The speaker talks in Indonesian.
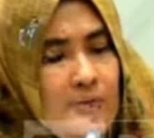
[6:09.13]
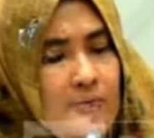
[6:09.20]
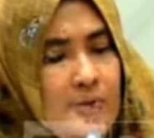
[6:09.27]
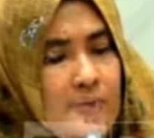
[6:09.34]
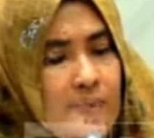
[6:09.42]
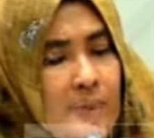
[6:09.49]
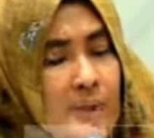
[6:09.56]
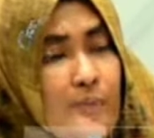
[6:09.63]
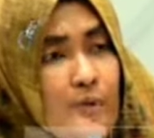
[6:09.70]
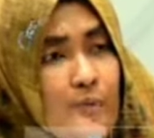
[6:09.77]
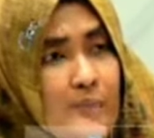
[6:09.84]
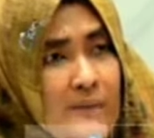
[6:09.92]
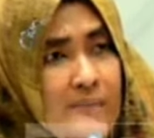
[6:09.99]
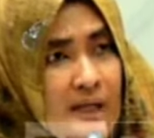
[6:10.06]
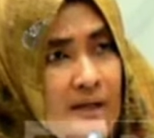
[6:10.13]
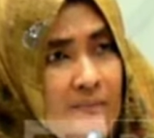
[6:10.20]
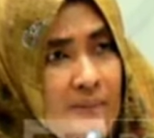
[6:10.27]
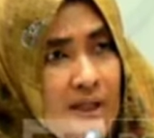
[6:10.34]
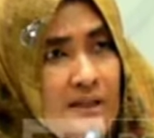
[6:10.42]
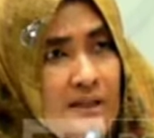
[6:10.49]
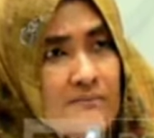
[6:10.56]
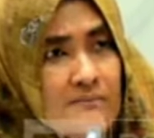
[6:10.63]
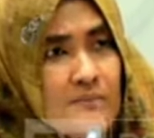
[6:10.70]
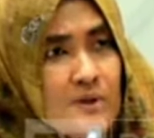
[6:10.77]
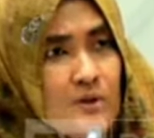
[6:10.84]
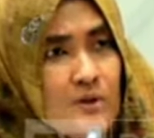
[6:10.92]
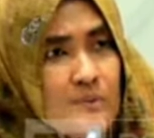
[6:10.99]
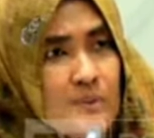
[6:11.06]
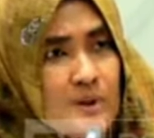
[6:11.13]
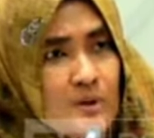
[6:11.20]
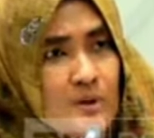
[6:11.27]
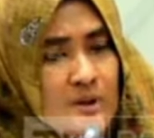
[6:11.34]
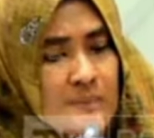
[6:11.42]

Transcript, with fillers: yang, yang berupa BMN betul-betul